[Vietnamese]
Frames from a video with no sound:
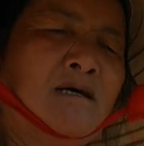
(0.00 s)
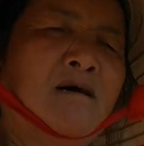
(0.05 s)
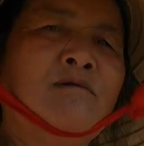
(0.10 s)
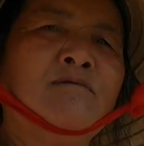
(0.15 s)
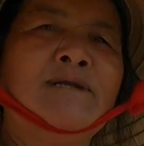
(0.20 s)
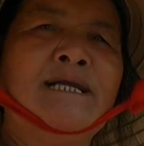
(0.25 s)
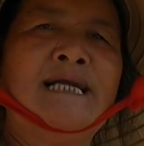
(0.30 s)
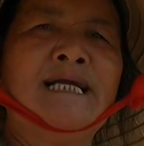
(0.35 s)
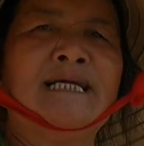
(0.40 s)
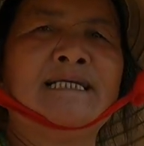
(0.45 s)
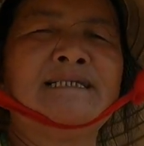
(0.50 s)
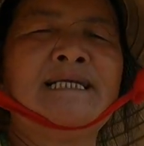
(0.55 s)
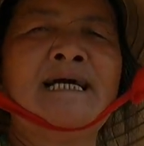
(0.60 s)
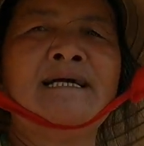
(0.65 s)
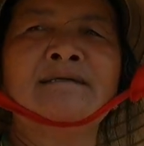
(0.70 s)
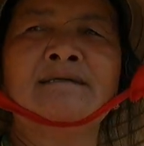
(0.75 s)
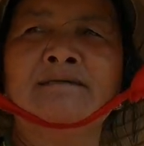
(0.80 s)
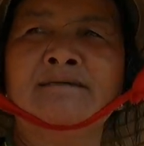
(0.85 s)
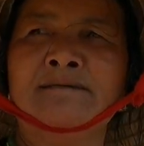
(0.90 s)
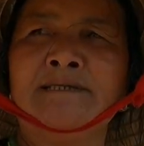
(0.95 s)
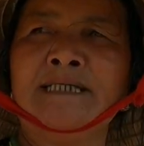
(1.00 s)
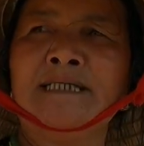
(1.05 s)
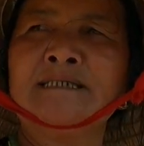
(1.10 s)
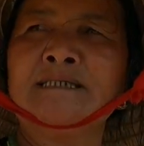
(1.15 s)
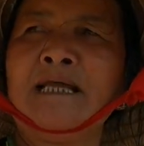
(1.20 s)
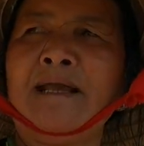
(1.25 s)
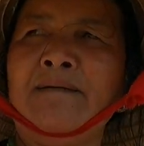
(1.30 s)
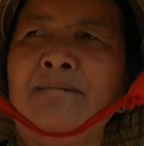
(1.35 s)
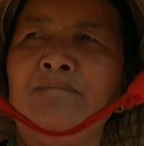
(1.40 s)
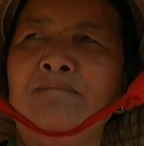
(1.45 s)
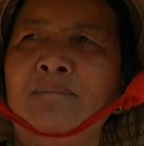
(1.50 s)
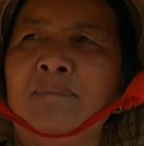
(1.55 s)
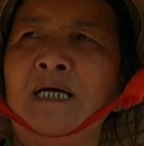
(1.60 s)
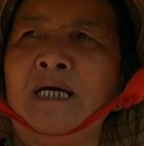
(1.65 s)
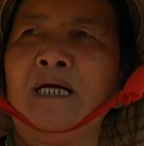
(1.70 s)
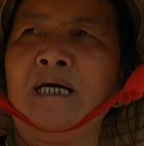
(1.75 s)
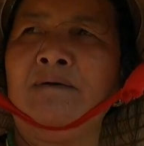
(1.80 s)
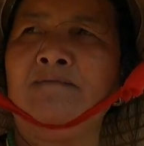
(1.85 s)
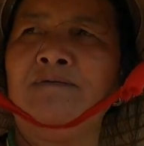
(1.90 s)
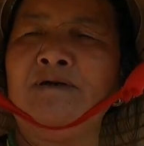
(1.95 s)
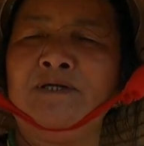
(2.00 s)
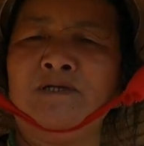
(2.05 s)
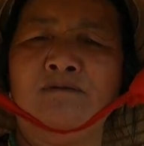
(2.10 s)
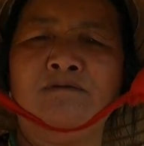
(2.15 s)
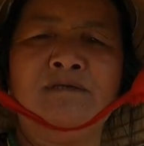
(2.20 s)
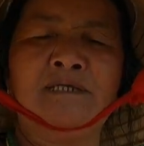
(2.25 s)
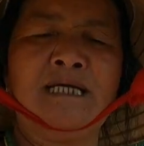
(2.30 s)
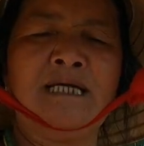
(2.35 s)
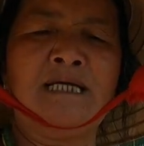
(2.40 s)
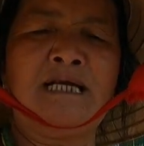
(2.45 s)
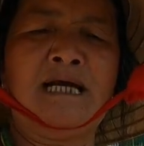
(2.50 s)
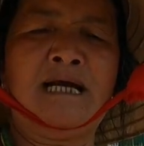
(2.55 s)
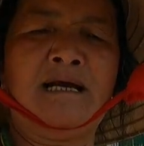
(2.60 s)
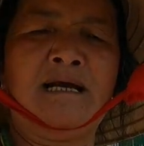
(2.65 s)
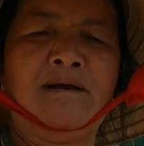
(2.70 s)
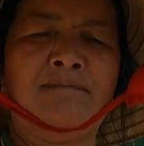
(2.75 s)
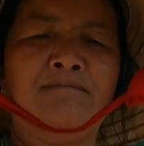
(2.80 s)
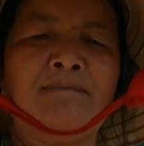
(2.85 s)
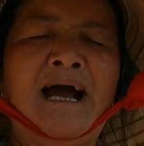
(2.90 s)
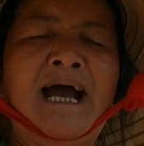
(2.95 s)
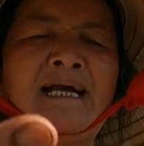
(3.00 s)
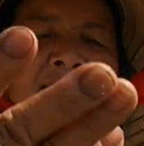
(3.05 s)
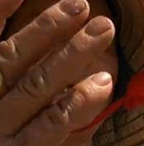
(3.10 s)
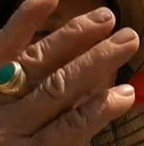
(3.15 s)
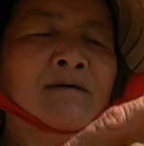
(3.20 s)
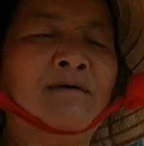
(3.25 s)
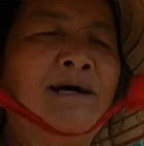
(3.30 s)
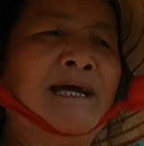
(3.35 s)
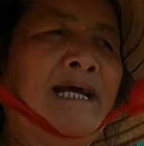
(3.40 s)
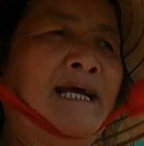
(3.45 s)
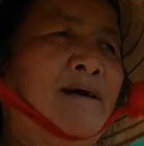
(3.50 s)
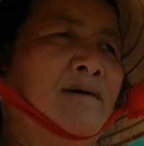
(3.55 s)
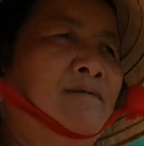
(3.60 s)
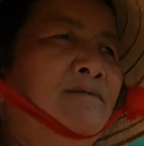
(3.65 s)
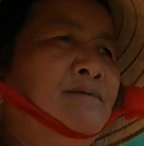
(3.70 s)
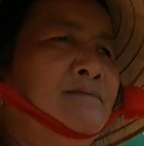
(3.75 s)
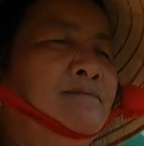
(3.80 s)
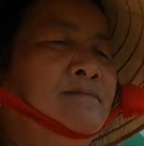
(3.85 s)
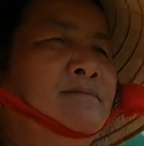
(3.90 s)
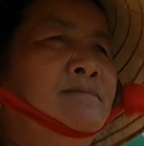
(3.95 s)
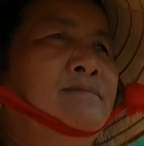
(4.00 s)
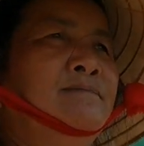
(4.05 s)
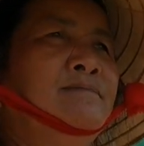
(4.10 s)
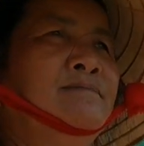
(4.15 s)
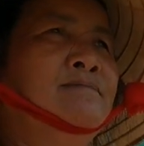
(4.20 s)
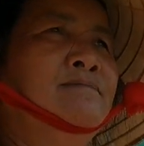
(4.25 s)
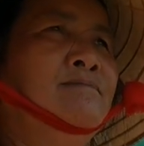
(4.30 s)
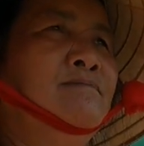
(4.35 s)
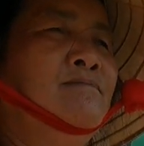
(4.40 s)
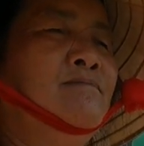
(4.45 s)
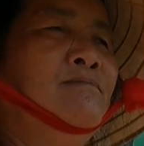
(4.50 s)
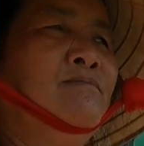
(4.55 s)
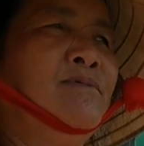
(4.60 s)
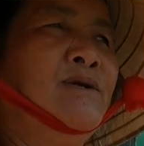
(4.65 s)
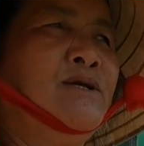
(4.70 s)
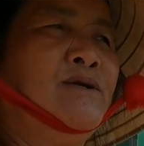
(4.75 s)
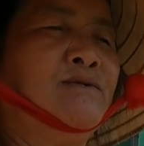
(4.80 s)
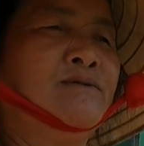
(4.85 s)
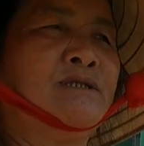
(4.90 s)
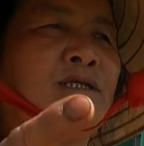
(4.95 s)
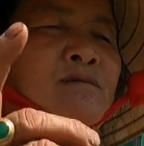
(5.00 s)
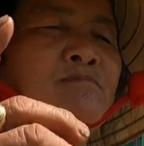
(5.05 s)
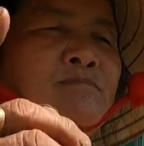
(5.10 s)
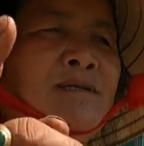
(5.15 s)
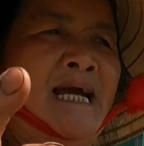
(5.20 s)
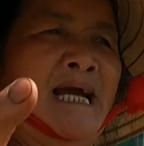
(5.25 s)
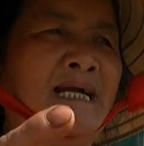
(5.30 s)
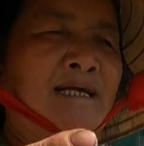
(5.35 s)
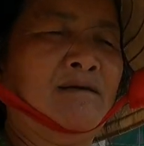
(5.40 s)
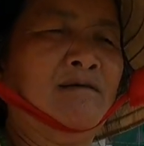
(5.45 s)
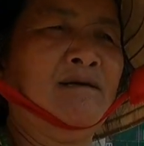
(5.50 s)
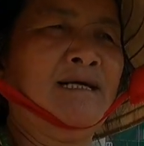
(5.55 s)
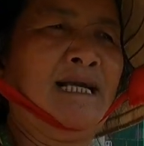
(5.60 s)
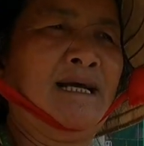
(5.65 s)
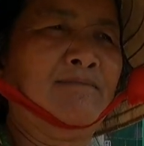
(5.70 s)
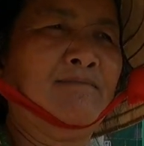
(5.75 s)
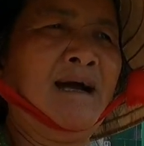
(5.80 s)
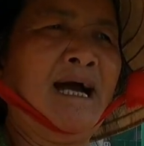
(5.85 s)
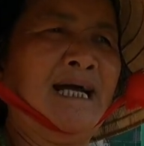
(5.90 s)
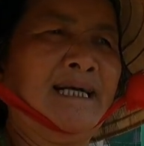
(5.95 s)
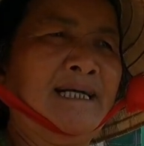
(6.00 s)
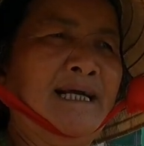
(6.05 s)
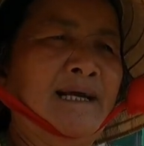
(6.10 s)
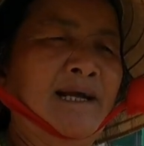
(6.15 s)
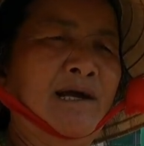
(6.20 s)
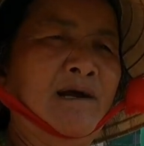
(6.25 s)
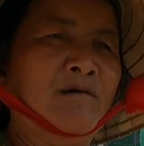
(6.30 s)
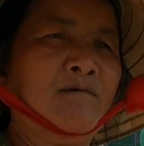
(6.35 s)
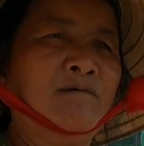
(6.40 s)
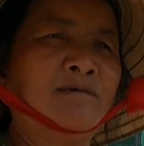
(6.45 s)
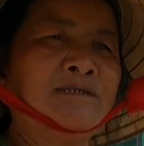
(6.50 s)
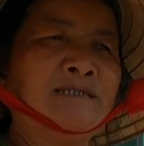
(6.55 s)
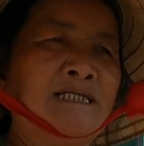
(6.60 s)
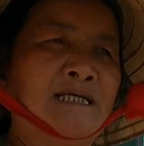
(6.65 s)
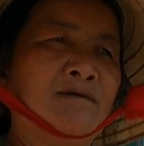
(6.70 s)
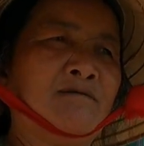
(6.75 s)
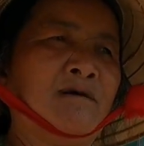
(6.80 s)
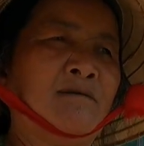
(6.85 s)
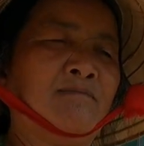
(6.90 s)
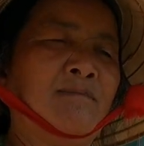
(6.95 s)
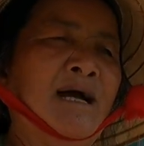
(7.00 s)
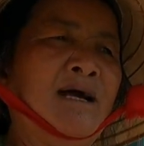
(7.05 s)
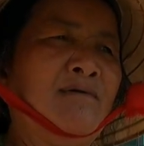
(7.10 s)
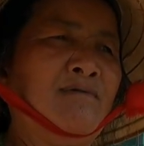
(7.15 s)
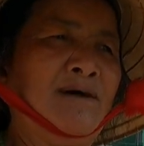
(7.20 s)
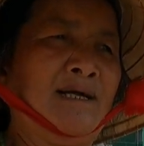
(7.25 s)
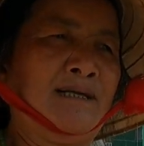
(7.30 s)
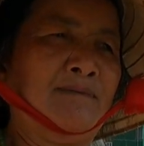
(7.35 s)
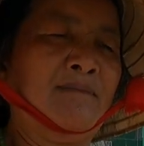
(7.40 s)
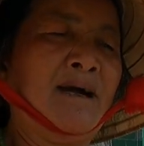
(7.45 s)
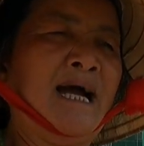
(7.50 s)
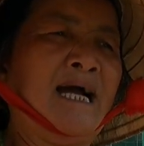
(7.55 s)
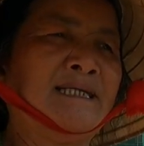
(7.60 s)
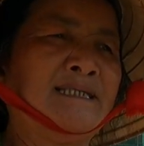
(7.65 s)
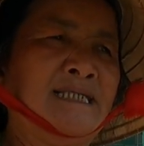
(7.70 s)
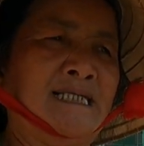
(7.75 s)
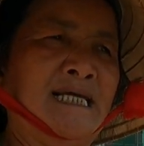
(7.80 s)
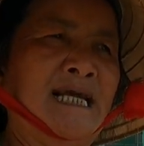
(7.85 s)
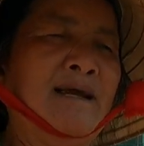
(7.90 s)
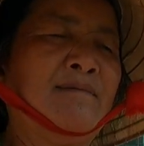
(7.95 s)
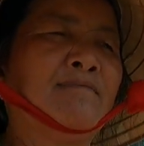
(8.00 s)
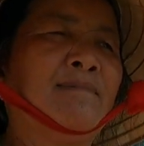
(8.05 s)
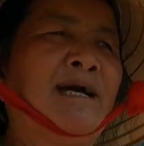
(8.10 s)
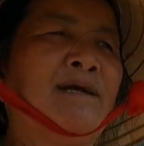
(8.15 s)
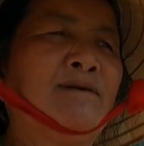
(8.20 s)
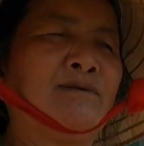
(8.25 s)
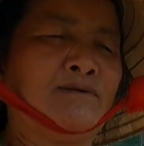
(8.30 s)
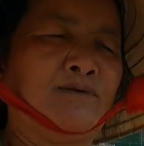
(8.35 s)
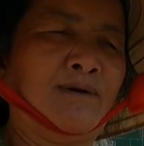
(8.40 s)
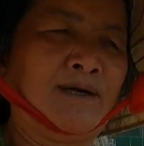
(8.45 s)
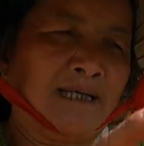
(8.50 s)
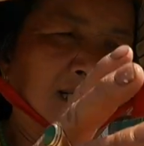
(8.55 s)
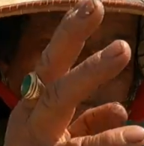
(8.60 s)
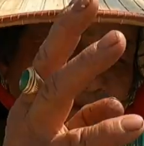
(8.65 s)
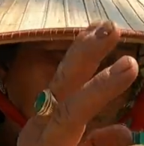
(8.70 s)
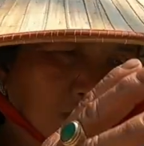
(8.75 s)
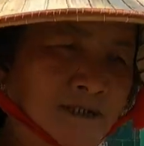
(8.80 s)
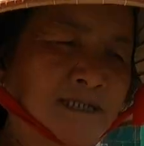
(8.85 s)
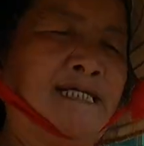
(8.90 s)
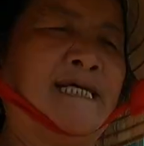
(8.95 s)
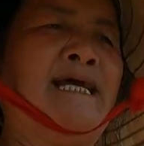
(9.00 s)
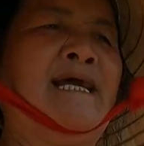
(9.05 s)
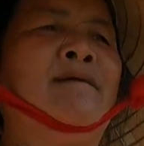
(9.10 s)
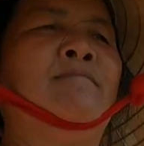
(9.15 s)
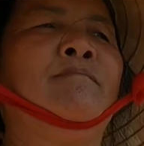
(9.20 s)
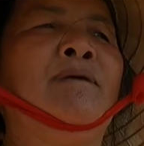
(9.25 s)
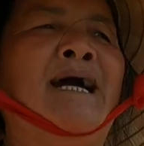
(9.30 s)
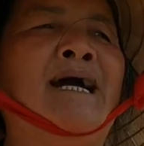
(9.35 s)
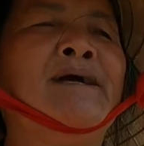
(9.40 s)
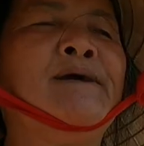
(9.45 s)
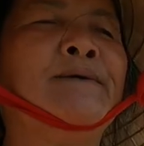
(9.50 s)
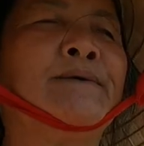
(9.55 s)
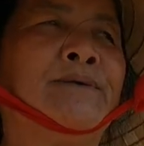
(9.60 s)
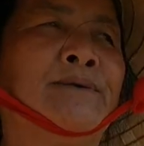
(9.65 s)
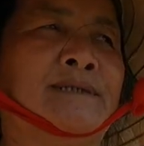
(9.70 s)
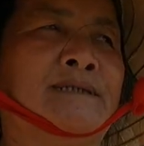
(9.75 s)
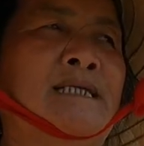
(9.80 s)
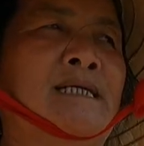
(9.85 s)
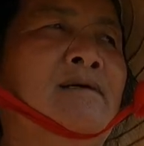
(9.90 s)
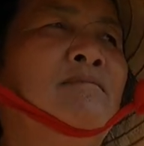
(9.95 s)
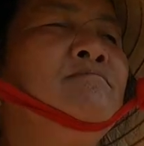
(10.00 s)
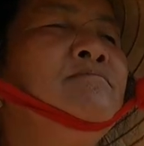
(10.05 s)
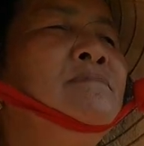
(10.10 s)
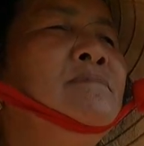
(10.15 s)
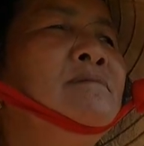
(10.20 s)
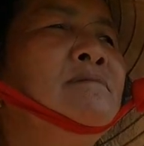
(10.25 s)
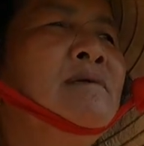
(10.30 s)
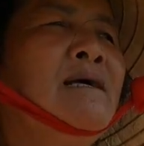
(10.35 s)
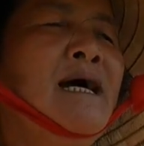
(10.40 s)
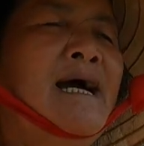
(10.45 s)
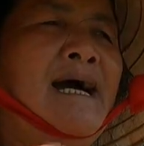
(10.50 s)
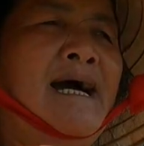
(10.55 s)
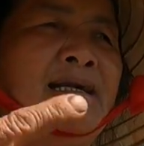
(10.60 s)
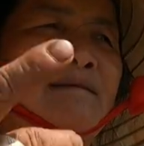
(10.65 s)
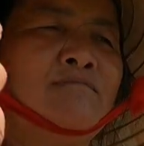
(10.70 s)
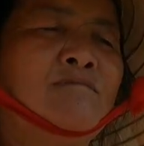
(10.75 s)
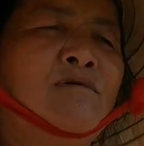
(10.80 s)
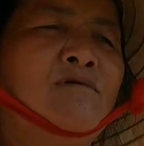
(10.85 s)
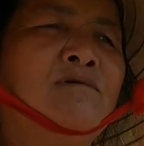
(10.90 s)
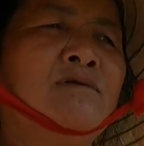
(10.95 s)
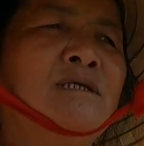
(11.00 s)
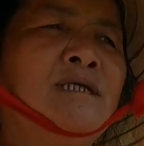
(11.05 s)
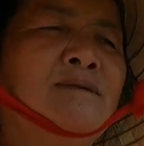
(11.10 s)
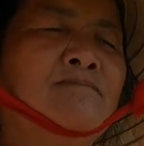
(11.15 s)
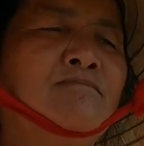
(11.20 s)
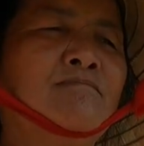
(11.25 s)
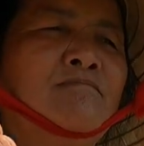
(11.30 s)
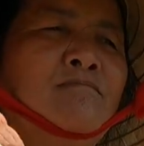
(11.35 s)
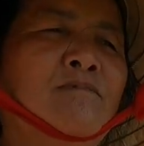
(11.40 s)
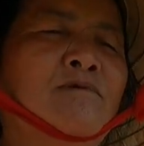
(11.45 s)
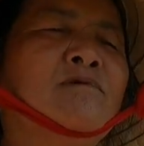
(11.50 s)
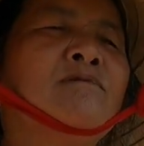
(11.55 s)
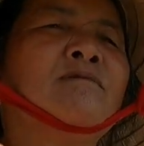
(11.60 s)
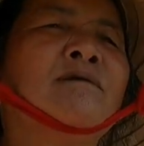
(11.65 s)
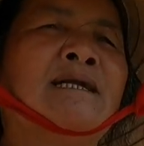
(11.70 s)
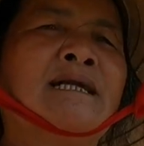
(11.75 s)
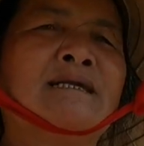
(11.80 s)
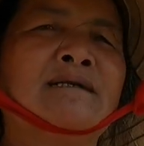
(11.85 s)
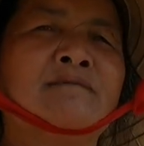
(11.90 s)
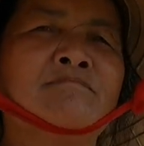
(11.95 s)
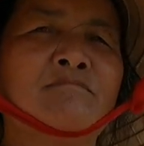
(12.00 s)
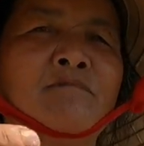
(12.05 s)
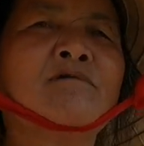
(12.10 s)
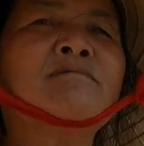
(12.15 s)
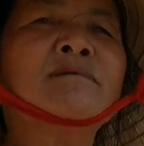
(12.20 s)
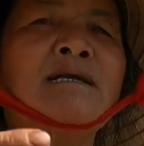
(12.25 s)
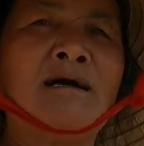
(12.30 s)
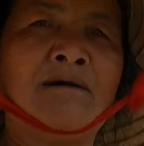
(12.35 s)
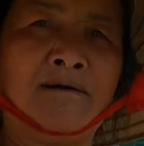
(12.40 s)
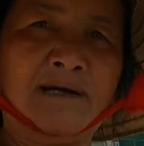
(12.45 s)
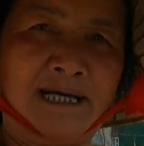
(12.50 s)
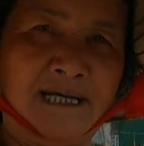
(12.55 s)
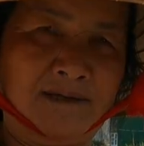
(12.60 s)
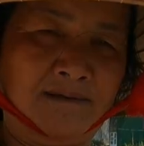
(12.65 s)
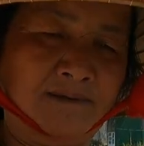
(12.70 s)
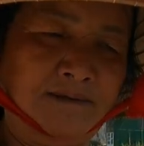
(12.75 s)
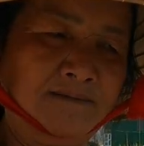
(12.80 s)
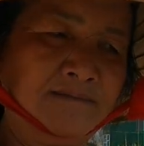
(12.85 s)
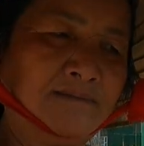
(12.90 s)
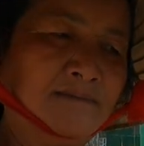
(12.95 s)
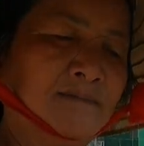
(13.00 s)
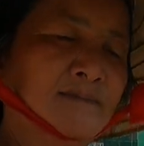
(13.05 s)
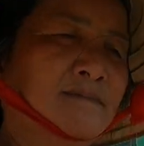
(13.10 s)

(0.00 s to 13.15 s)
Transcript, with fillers: xong rồi người ta gửi thêm uh, ví dụ như là ba đầu heo ví dụ trong nhà đó là ba đẻ heo con dì con bác hoặc là ba chị em gái được hoặc là bốn chị em gái được đó ăn bốn bốn con bốn đầu heo